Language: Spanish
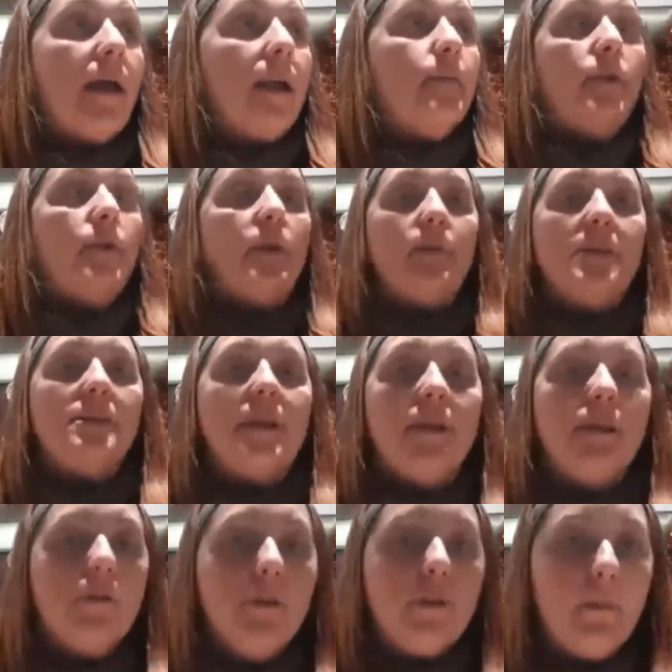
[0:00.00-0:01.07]
Y ahora porque me ha
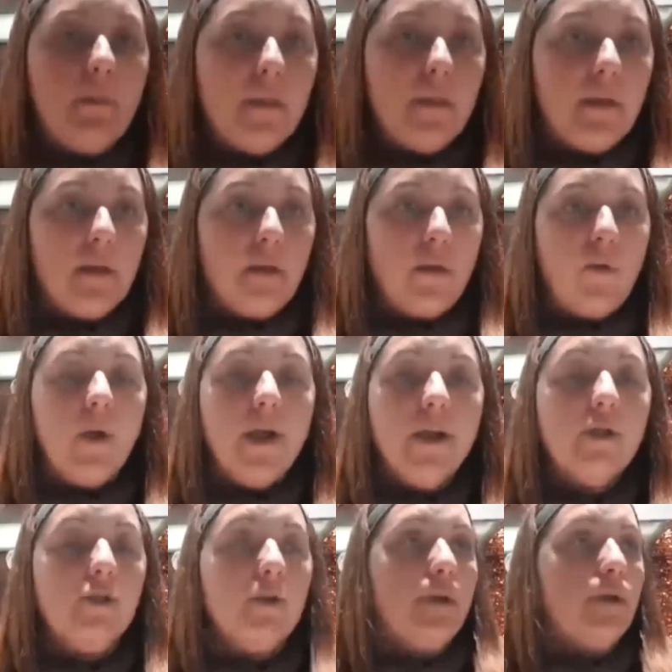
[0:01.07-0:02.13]
salido el tema del
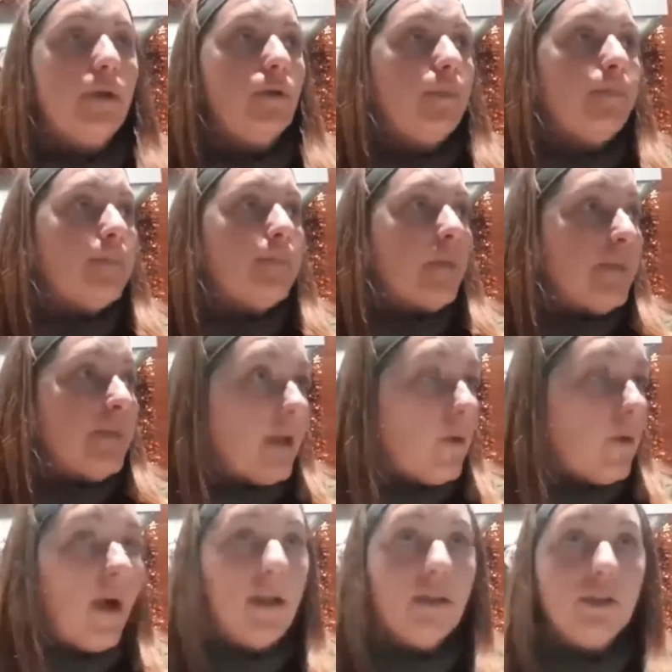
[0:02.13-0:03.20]
huerto, pero da
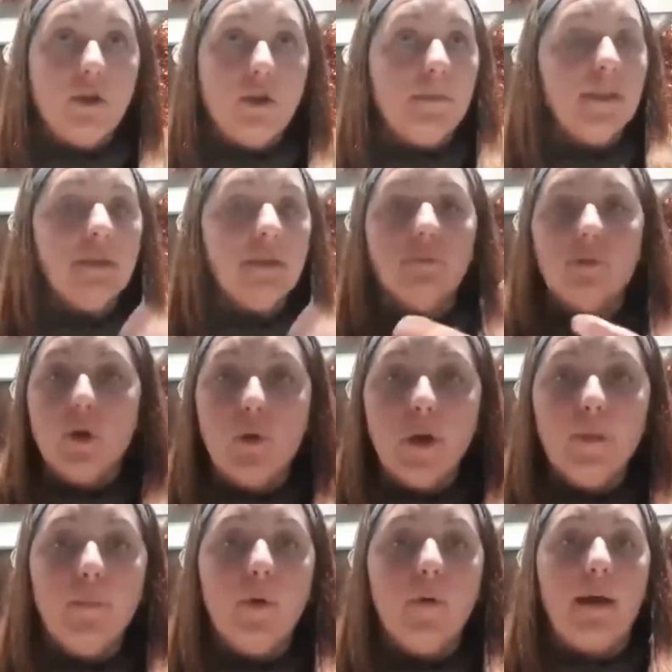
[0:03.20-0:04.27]
igual, es lo mismo, el
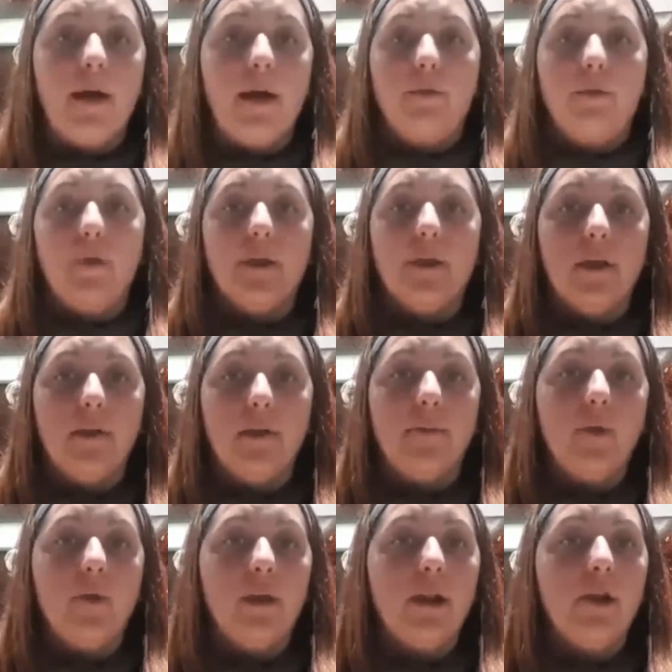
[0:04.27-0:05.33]
cuerpo humano, por
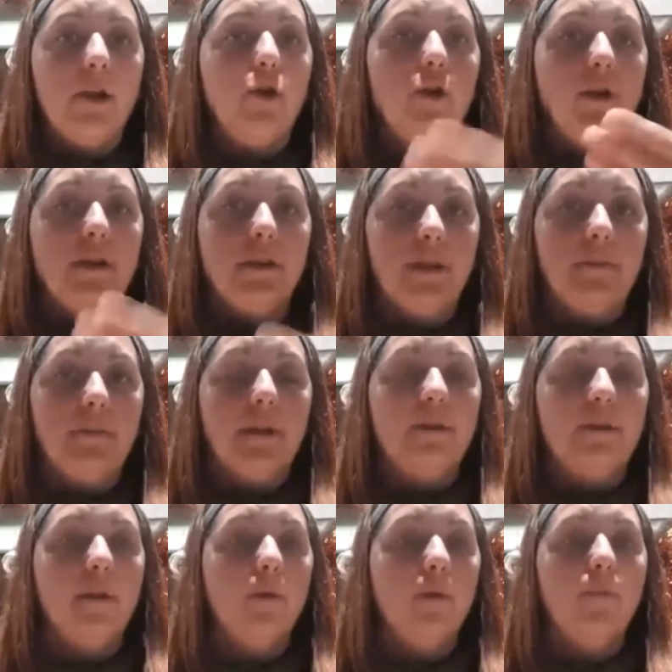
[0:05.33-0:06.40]
ejemplo, en el cole se
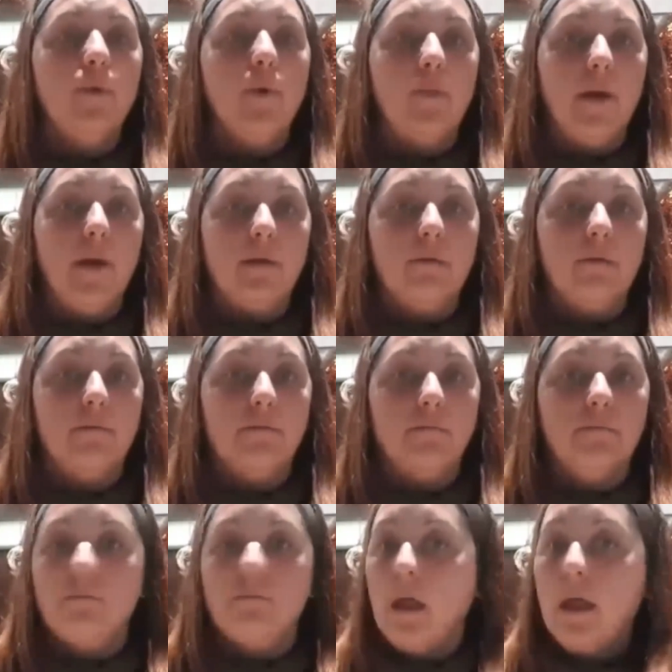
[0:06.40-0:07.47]
aprende el cuerpo humano,
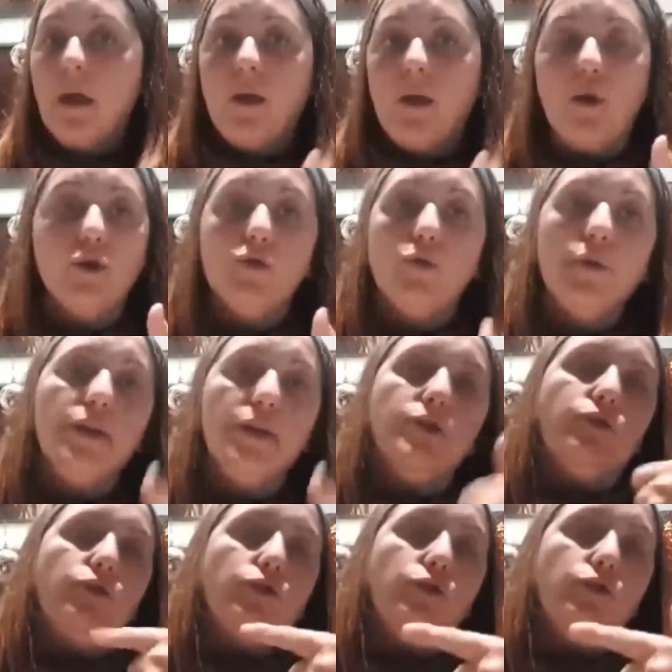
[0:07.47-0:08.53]
los
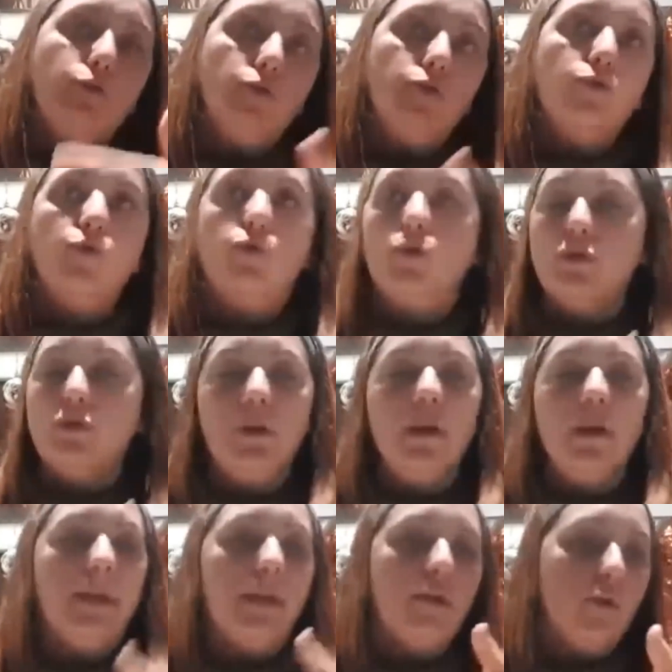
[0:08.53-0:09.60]
huesos, los músculos, ¿no? El
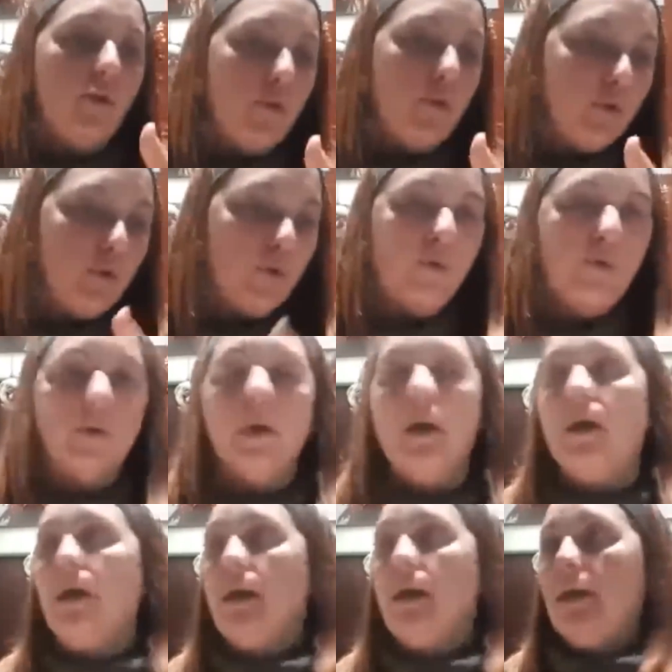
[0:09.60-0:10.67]
aparato locomotor,
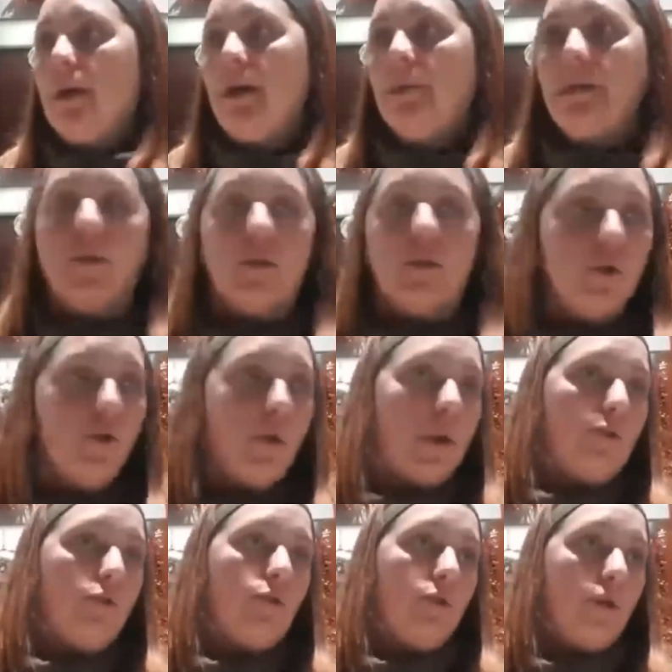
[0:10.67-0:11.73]
el aparato
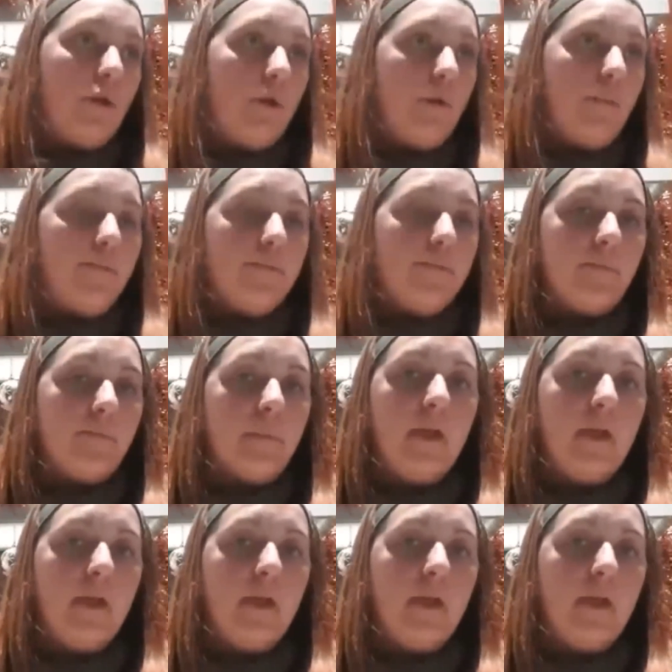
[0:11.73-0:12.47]
circulatorio,